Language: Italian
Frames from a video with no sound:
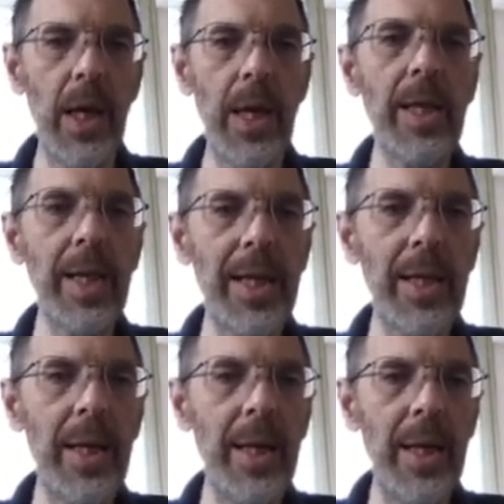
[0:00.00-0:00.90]
I thread
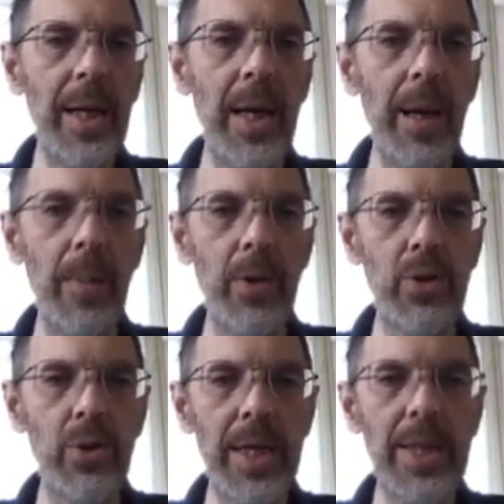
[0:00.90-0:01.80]
eh,
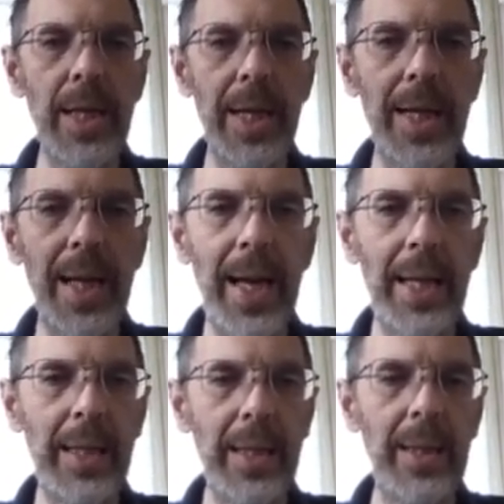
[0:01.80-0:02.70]
possono essere
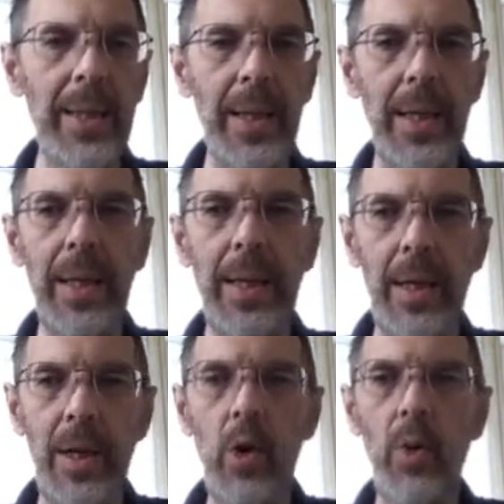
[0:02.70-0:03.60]
creati
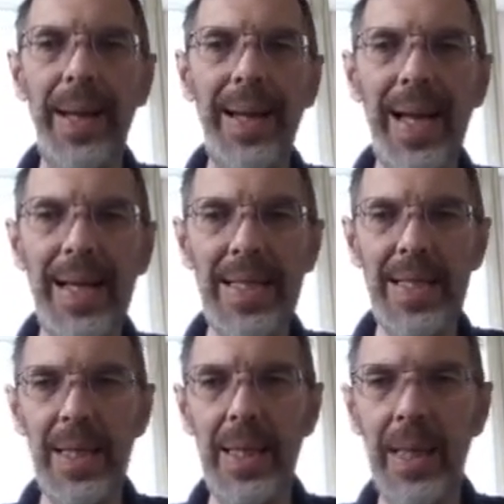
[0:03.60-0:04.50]
eh, come
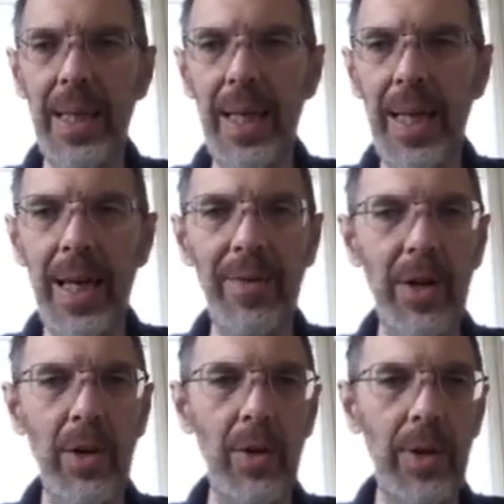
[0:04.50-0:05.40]
classi che
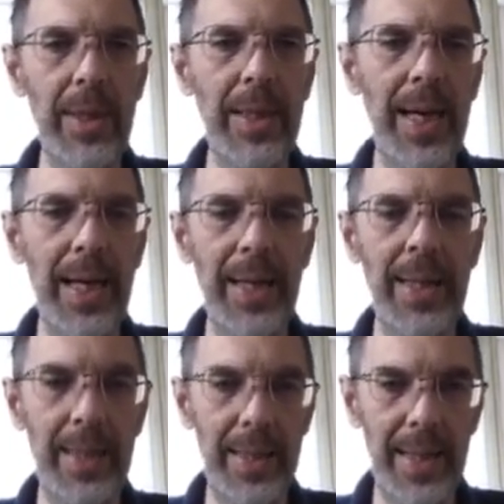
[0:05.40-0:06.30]
derivano
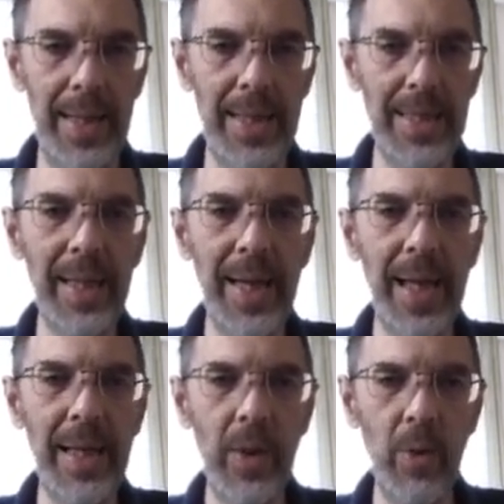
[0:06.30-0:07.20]
dalla eh, classe
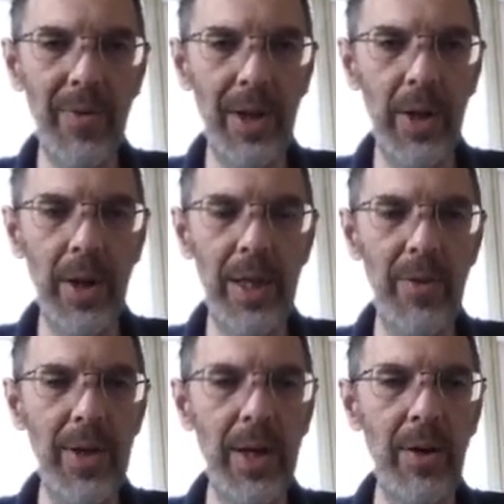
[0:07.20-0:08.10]
thread in cui vado a
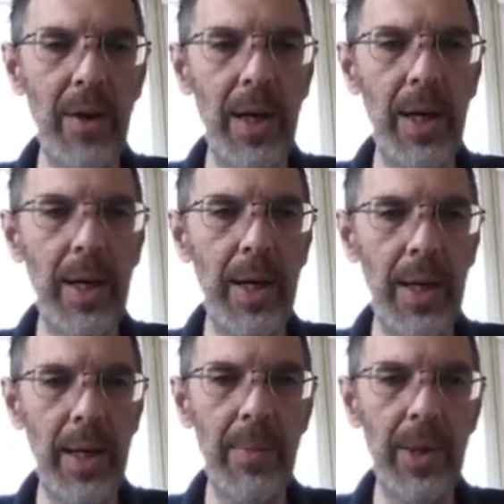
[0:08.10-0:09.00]

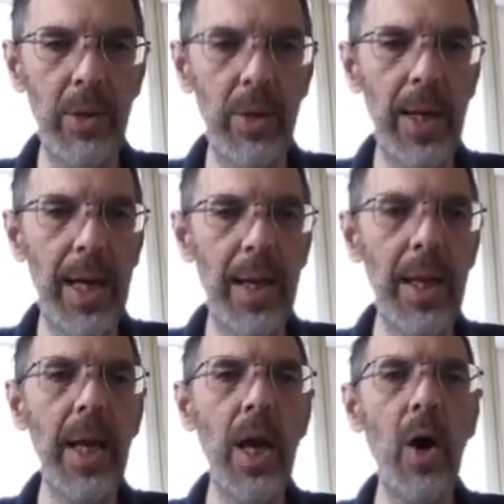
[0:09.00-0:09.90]
ridefinire eh, il metodo run
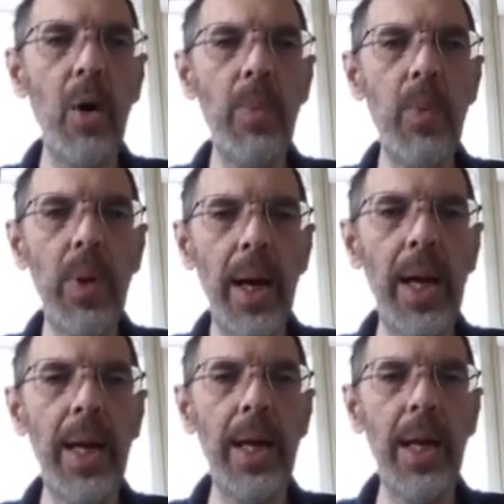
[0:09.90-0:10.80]

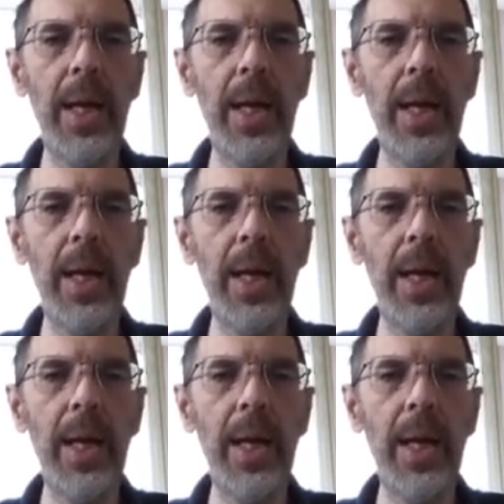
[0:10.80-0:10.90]
oppure